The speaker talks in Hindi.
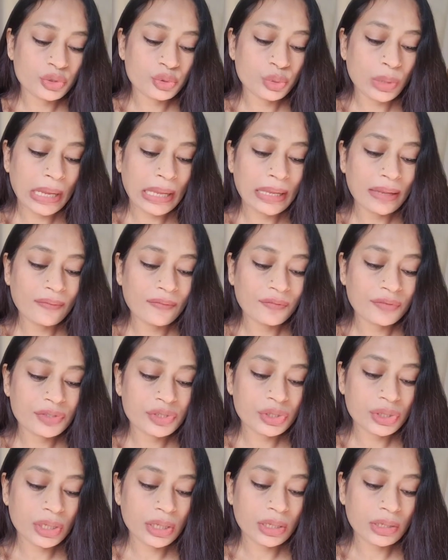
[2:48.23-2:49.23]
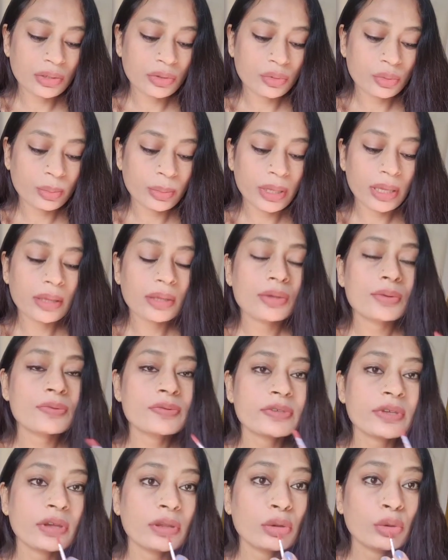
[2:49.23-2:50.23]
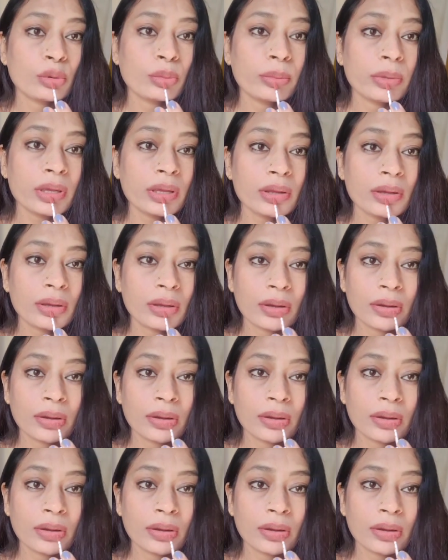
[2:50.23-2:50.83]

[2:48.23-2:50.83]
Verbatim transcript: ट्वेल्व शेड को मैं यूज कर रही हूँ अभी